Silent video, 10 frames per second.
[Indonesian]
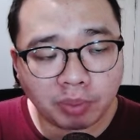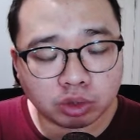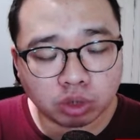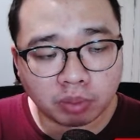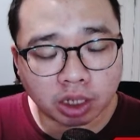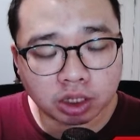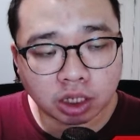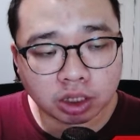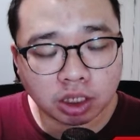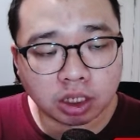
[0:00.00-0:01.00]
berapa itu ya
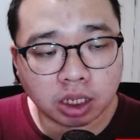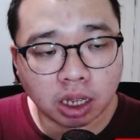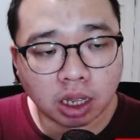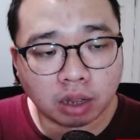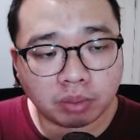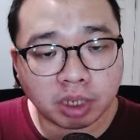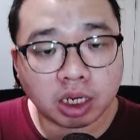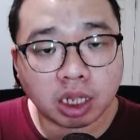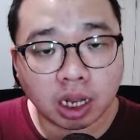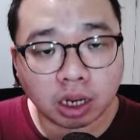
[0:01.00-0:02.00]
berarti ya? 3
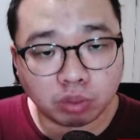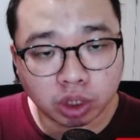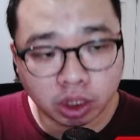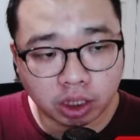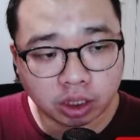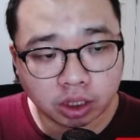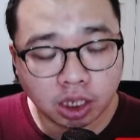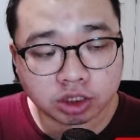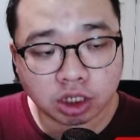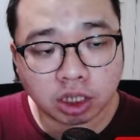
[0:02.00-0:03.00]
miliaran mungkin ya.
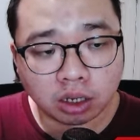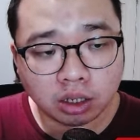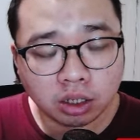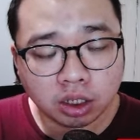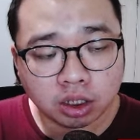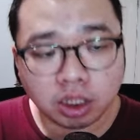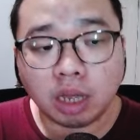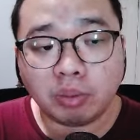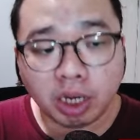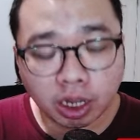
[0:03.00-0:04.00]
ya sekitar 3
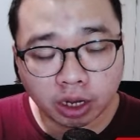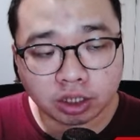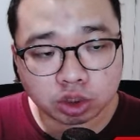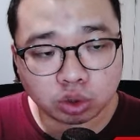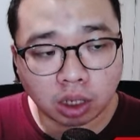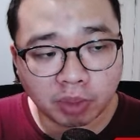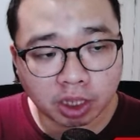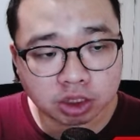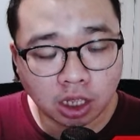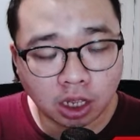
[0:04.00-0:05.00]
miliaran di situ
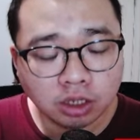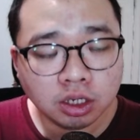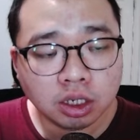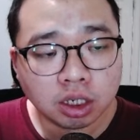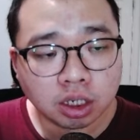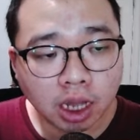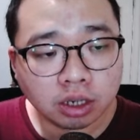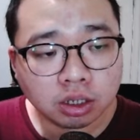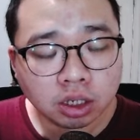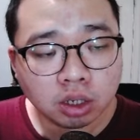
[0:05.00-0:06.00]
DPS dia.
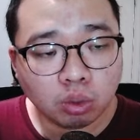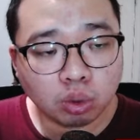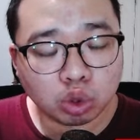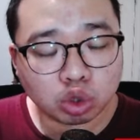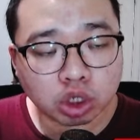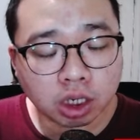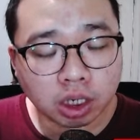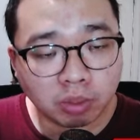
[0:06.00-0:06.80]
Dan untuk total